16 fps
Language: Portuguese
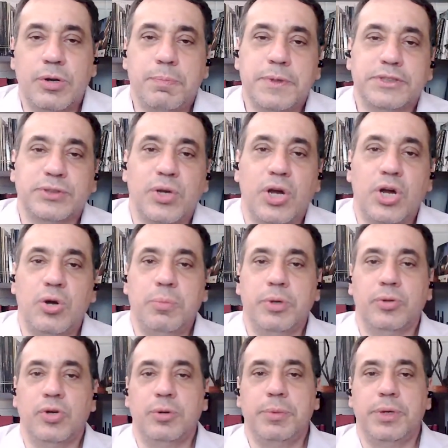pessoal. Meu
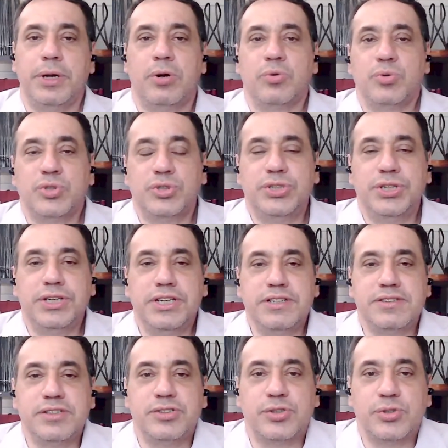nome é Augusto
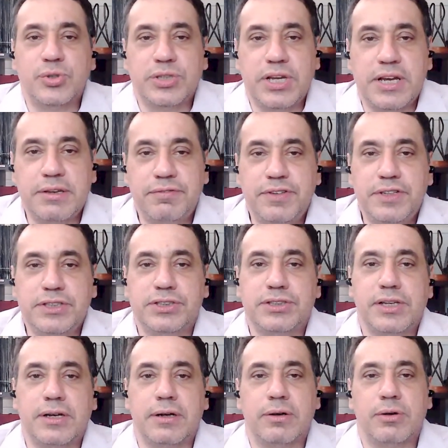Diniz, editor da
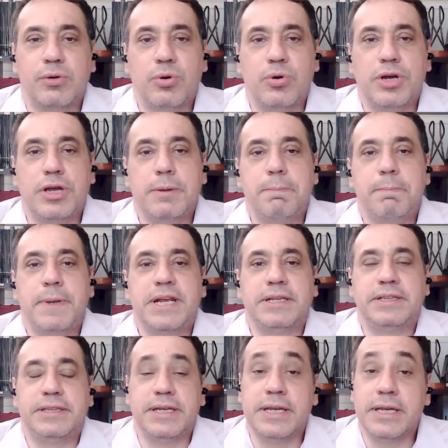revista O
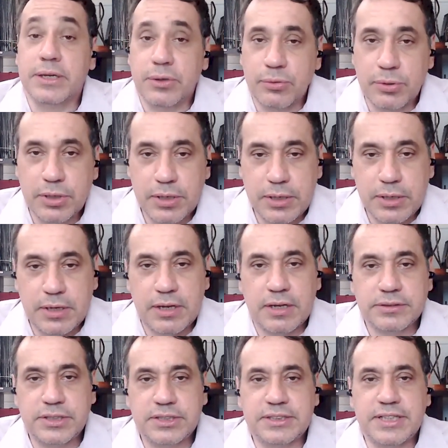Empreiteiro.
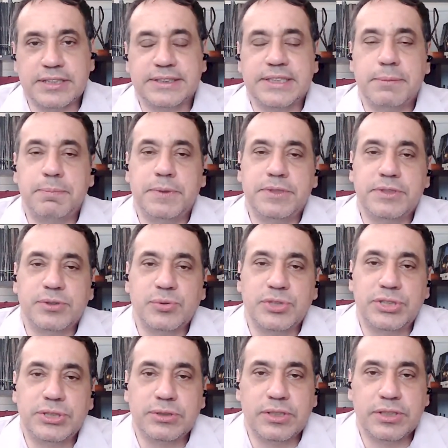A gente está sempre
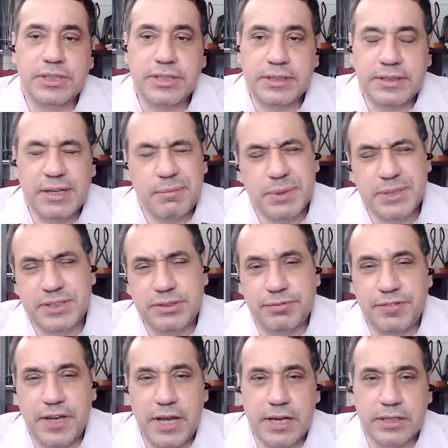discutindo aqui temas
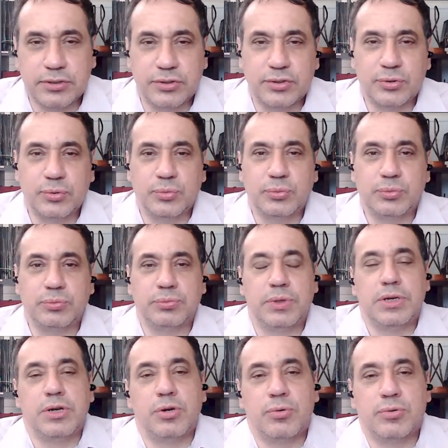diversos com
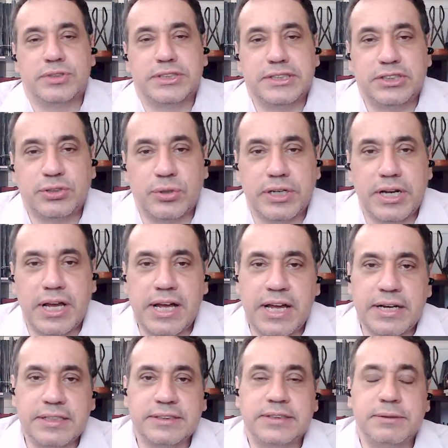
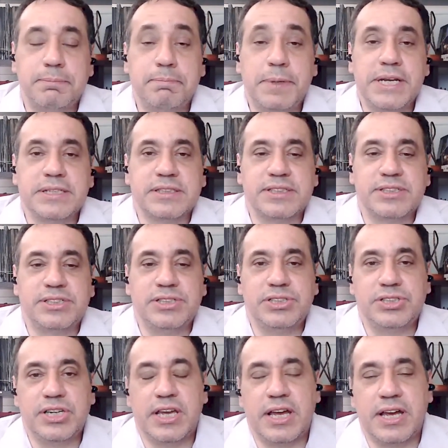concessionárias, empresas de
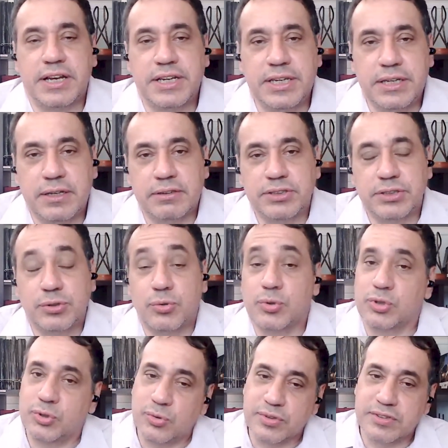engenharia, de
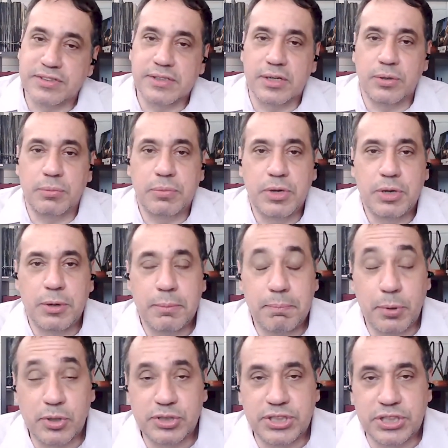construção,
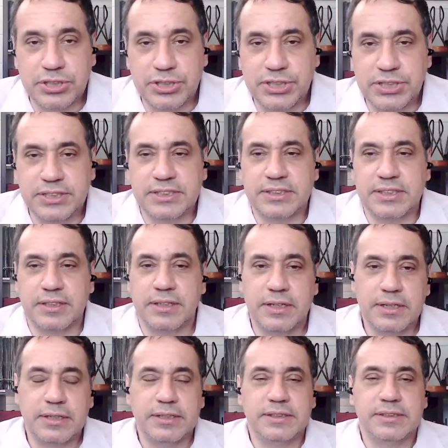projetista,
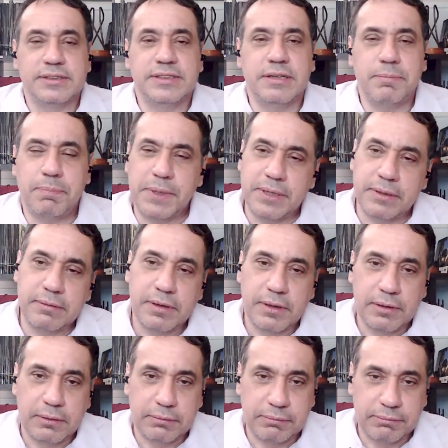sempre
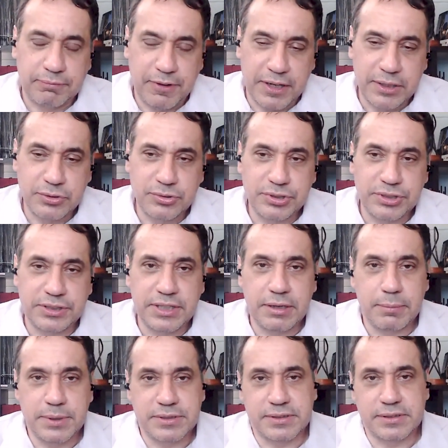falando de
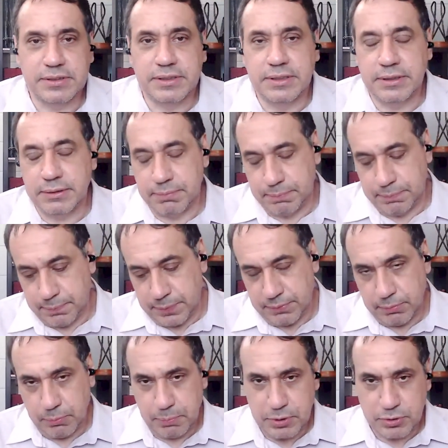temas que
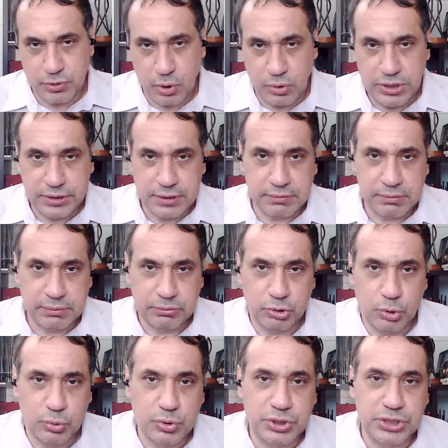o pessoal lida
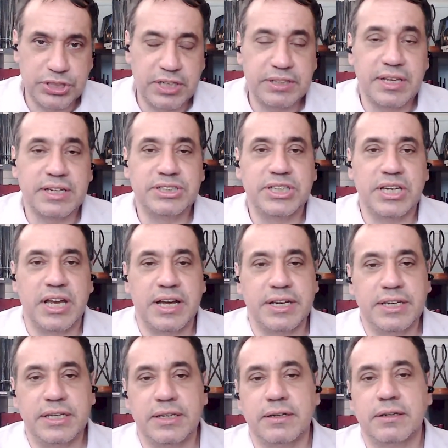todo dia aí da
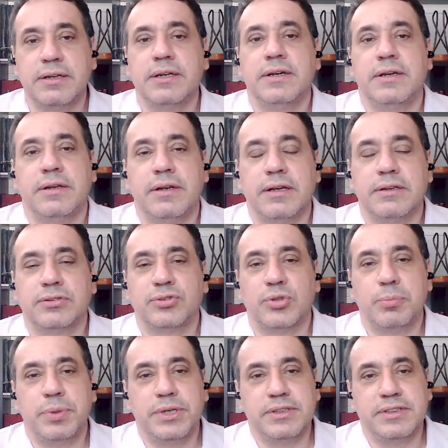engenharia, né,
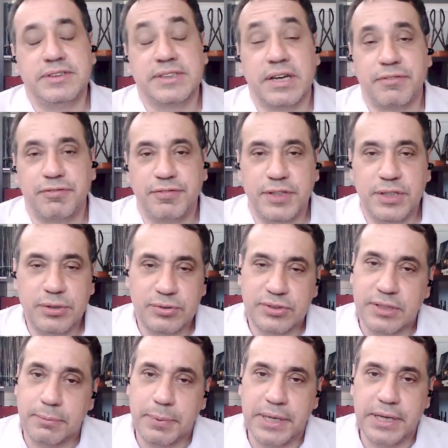sobre desafios
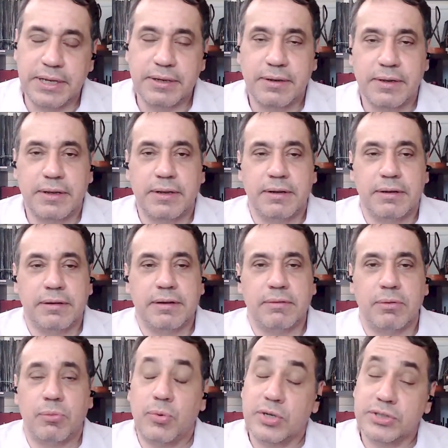também.
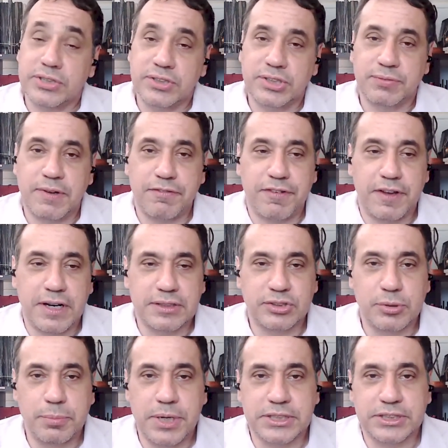Hoje a gente vai falar
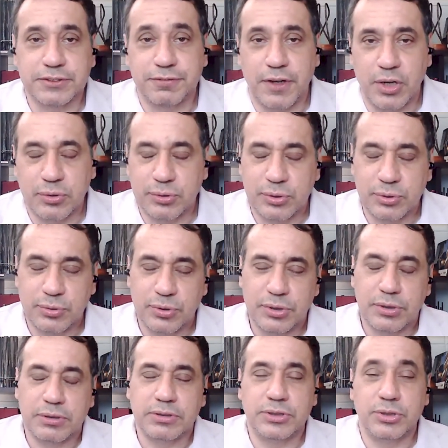sobre asfalto
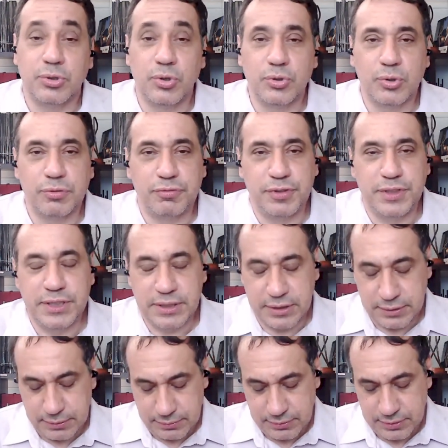e
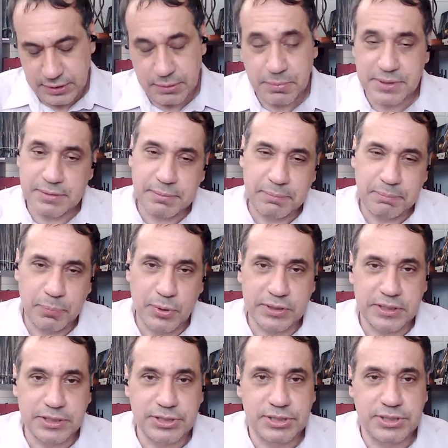rodovia, tema
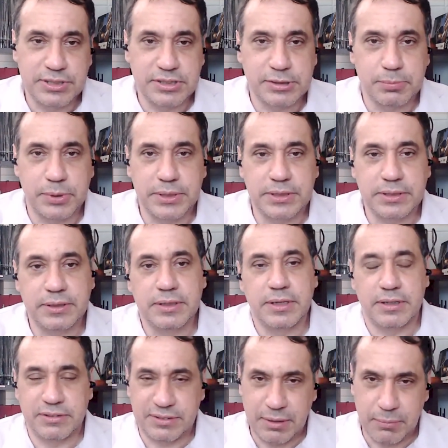importantíssimo aí,
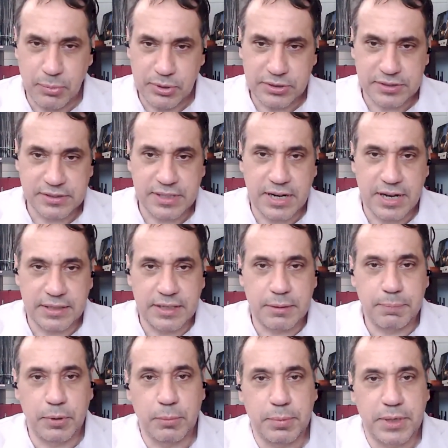tem muita estrada
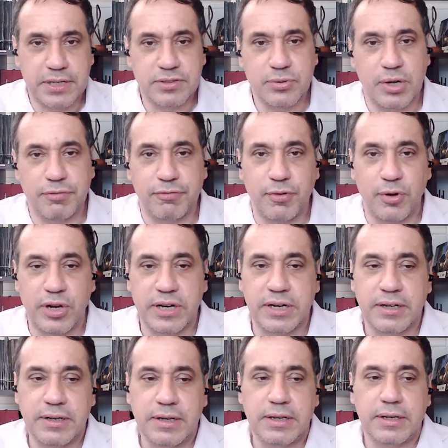aí pelo Brasil
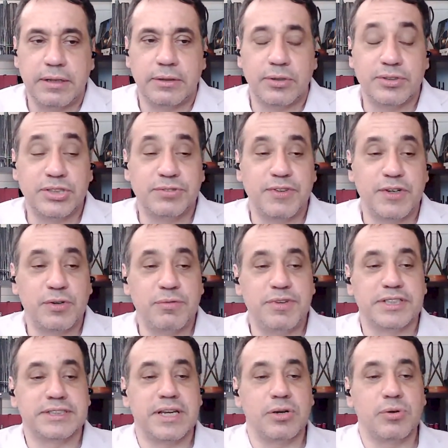afora. Então a gente vai
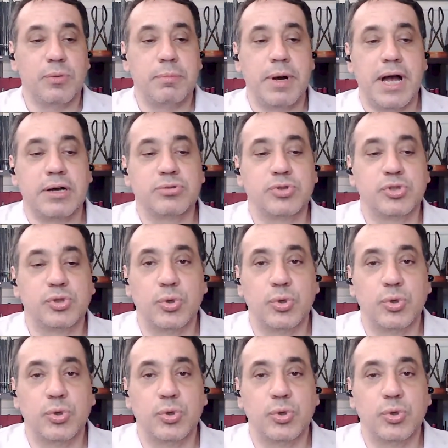conversar com o Marcos